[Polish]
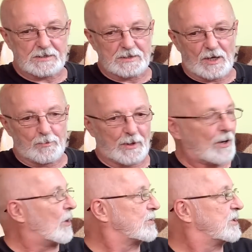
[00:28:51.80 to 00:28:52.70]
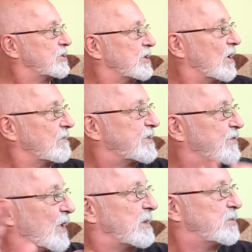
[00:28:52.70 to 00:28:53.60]
no bo oni żyją w
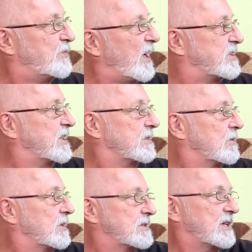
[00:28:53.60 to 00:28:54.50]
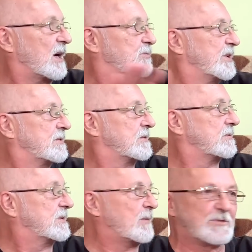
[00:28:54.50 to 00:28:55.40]
swoim świecie. To jest jakby,
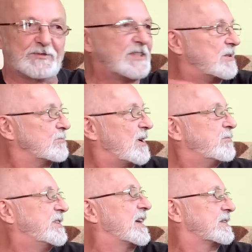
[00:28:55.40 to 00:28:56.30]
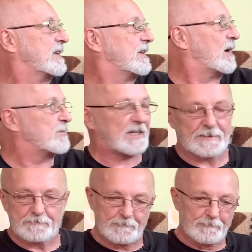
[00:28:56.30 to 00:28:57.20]
tam drzwi są zamknięte dla mnie.
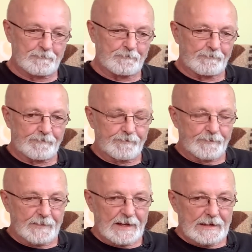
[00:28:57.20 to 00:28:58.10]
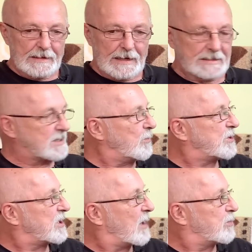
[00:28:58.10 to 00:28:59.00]
Ale co by
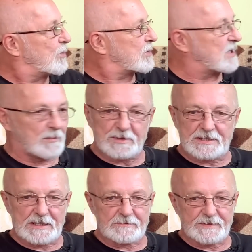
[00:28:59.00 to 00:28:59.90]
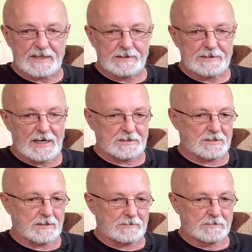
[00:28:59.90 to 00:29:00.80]
trzeba było zrobić? Ja mówię, jak co?